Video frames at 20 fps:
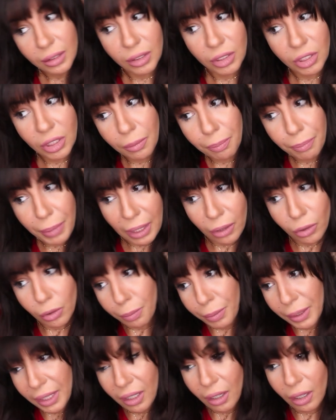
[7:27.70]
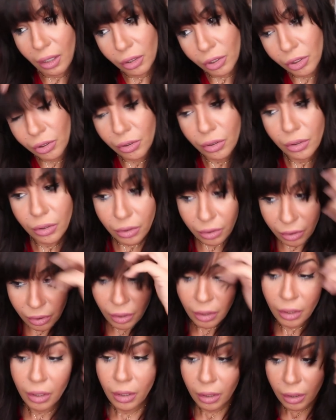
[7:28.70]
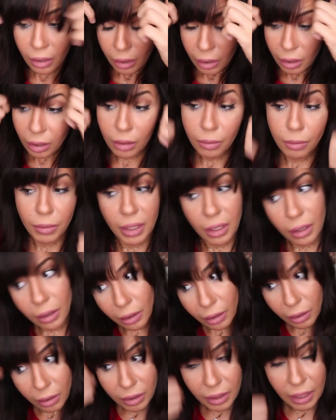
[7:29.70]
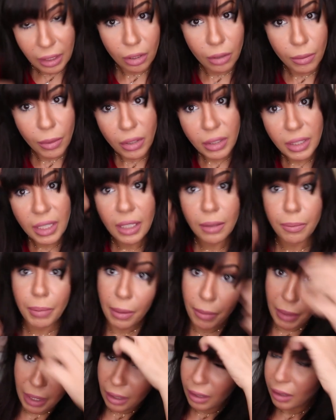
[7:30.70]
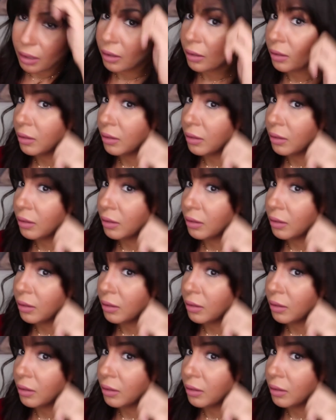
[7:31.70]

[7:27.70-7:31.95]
J'ai pas coupé grand chose, mais euh, ça commence à être pas mal.